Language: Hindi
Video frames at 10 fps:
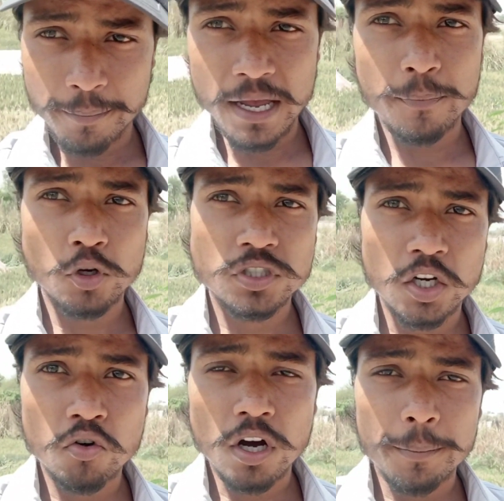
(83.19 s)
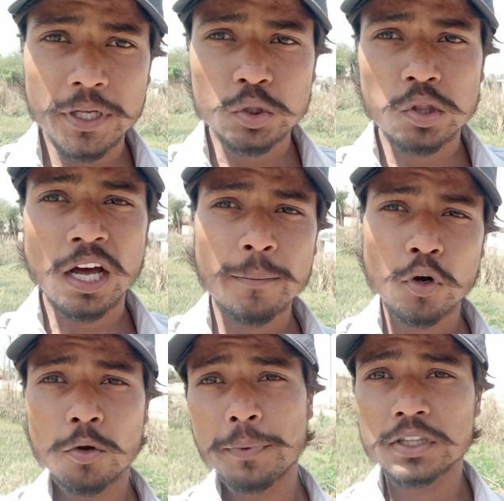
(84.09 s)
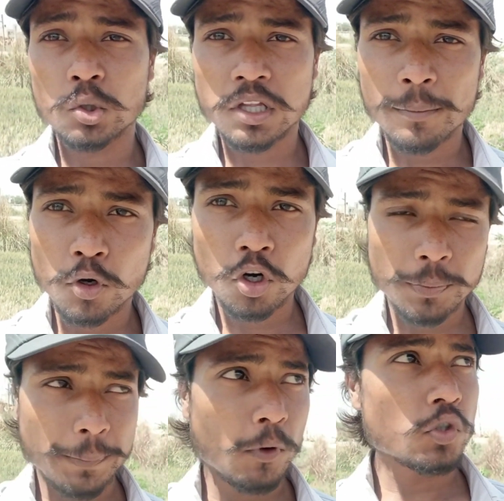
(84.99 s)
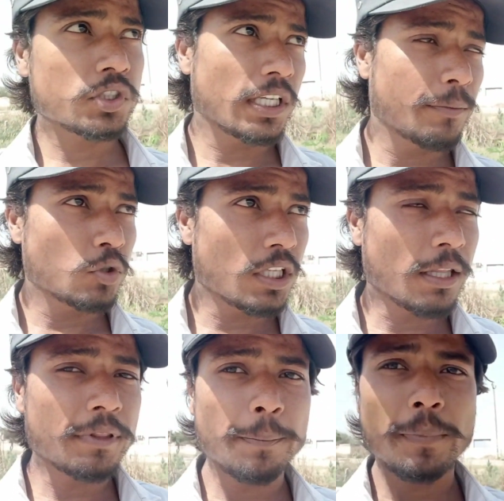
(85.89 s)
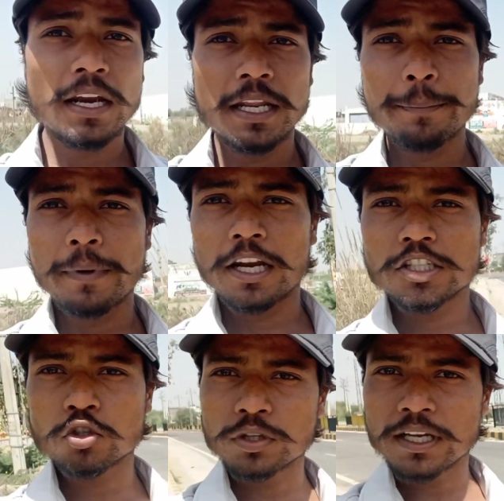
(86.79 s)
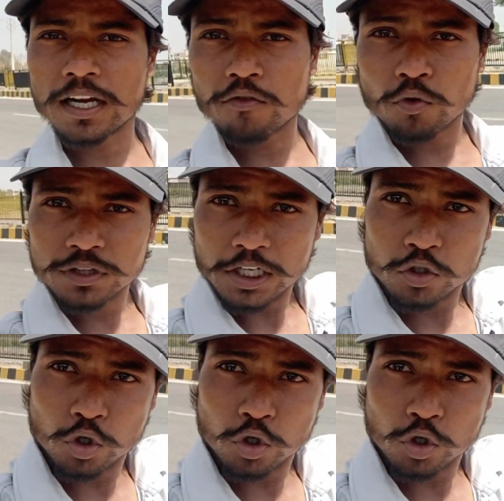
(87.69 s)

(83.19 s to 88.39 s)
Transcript: मैं पहुंचा हूँ अभी तो शाम रोड पे तो शाम रोड पे पहुंचते ही मुझे सबसे पहले पैलेस जो दिखा वो था